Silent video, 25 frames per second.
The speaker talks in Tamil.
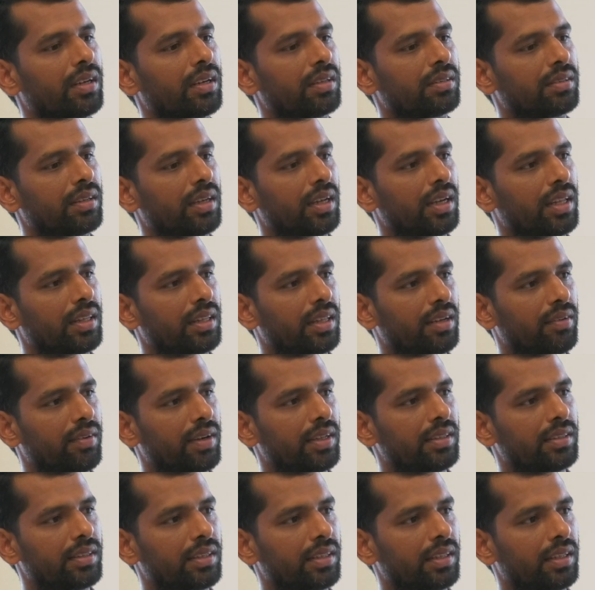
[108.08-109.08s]
ரசாயனத்தில்
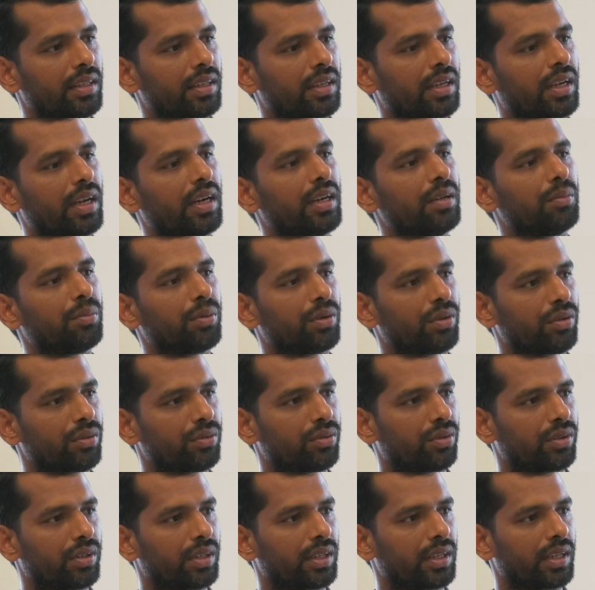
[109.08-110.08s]
விளைஞ்சது கேடு
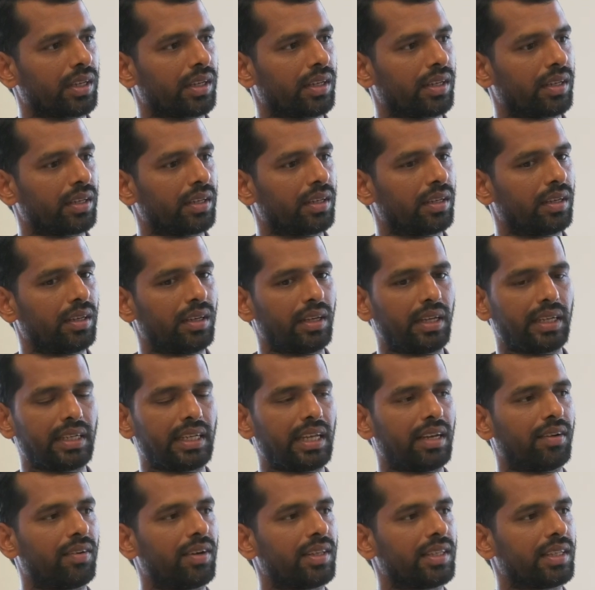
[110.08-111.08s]
பண்ணுன்னு சொல்கிறீங்க
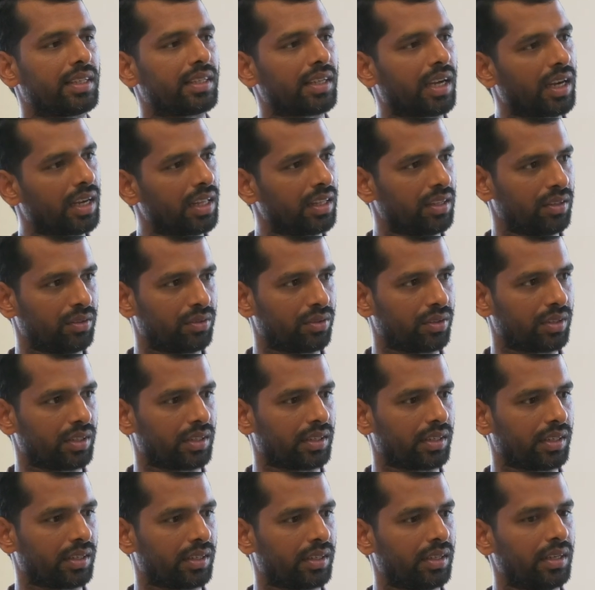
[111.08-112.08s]
இயற்கையில் விளைஞ்சது நல்லதுன்னு
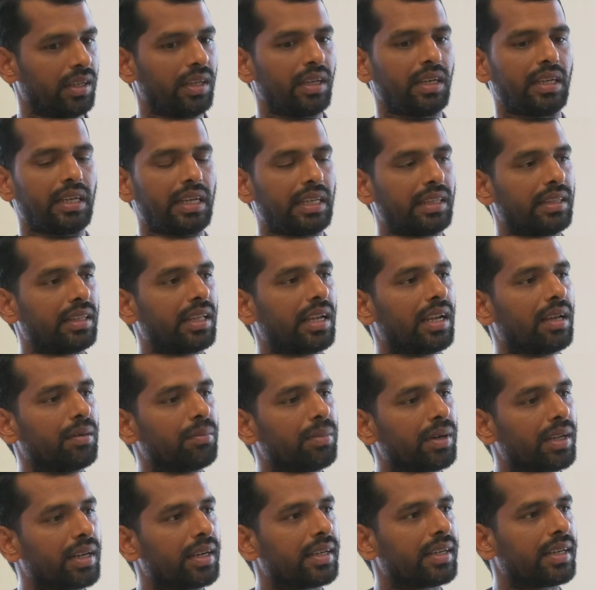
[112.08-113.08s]
சொல்கிறீங்க எந்த
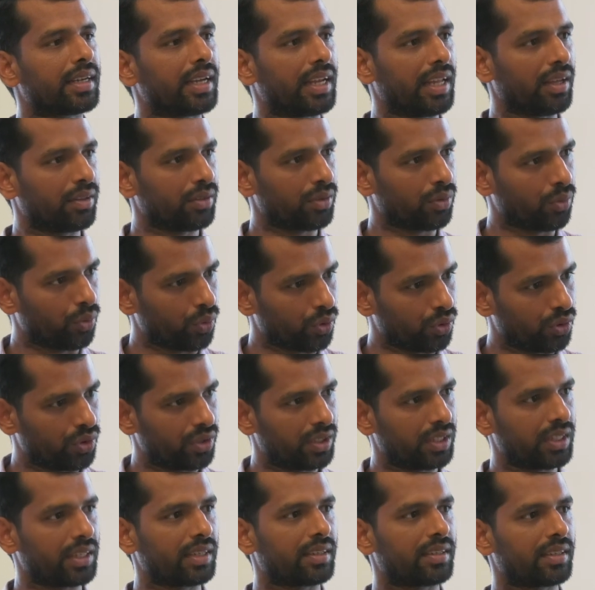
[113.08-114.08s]
லெபார்ட்டரியிலையாவது
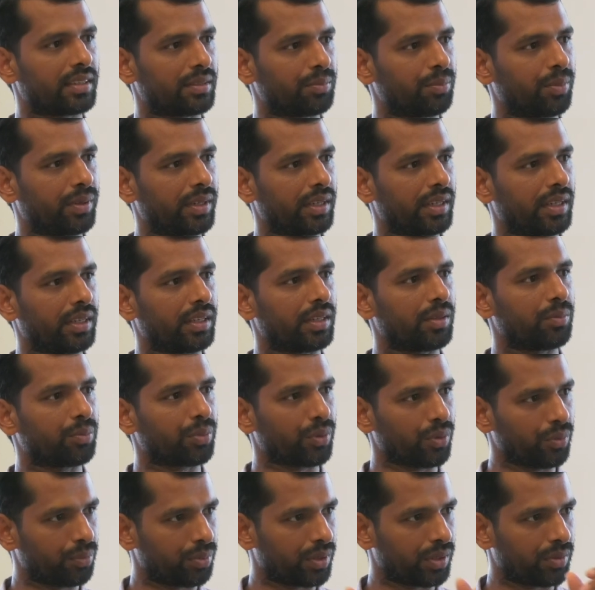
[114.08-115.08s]
கொடுத்து நீங்கள் டெஸ்ட் பண்ணி இதை
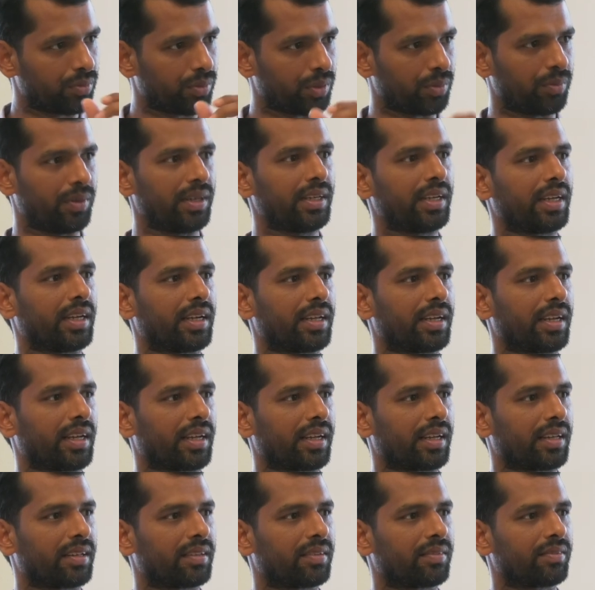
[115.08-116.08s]
ப்ரூவ் பண்ண முடியுமான்னு
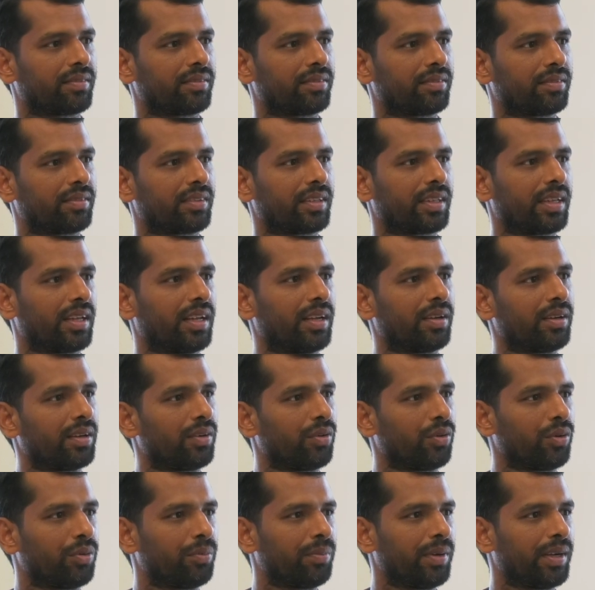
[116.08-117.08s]
கேட்குறாங்க
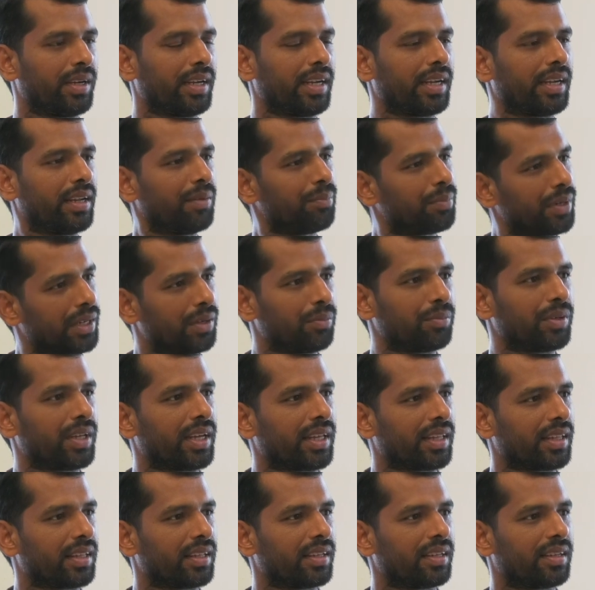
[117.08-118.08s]
உண்மை என்னென்னா பண்ண
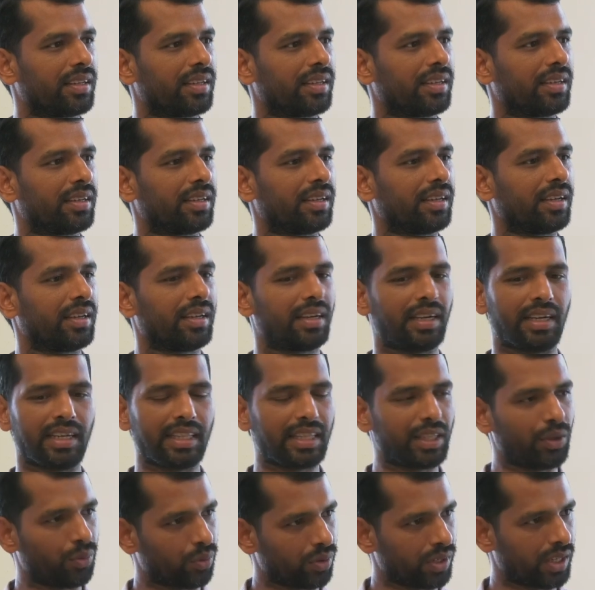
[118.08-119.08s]
முடியாது
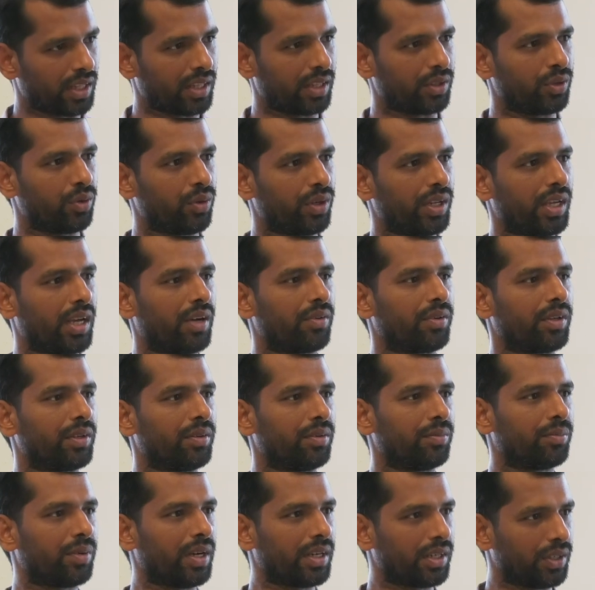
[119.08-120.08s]
ரெண்டுத்தையும் ஒன்றா தான்
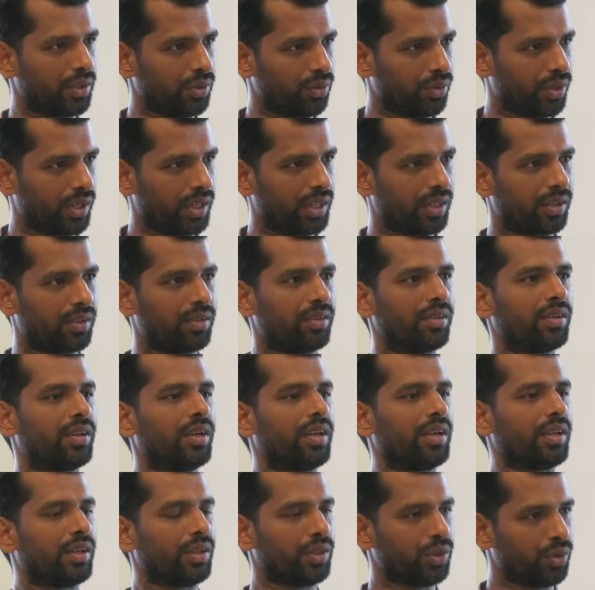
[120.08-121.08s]
யூரியாவையும் மாட்டு யூரியனையும்
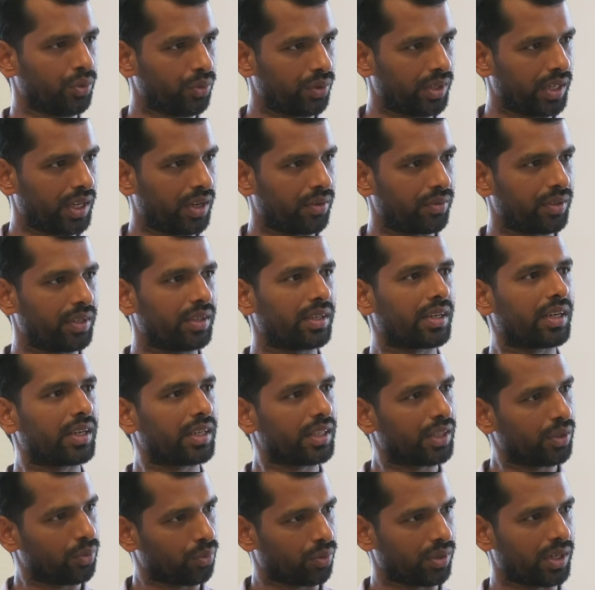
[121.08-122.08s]
யூரியாவையும்
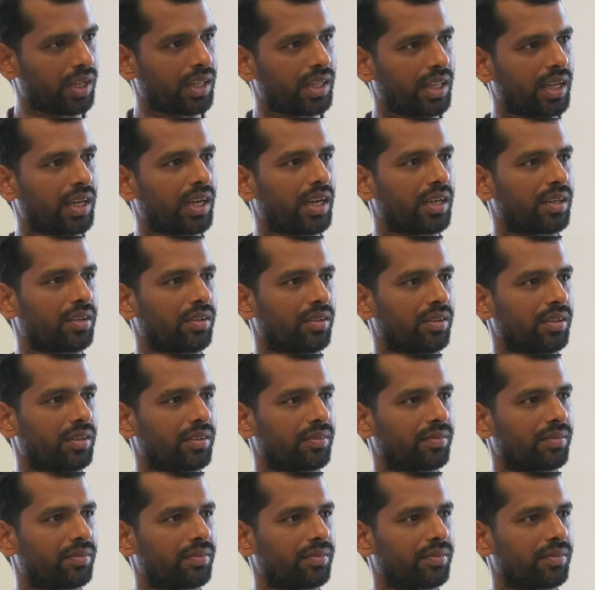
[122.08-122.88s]
ரெண்டுத்தையும் ஒன்றா தான் காட்டுவார்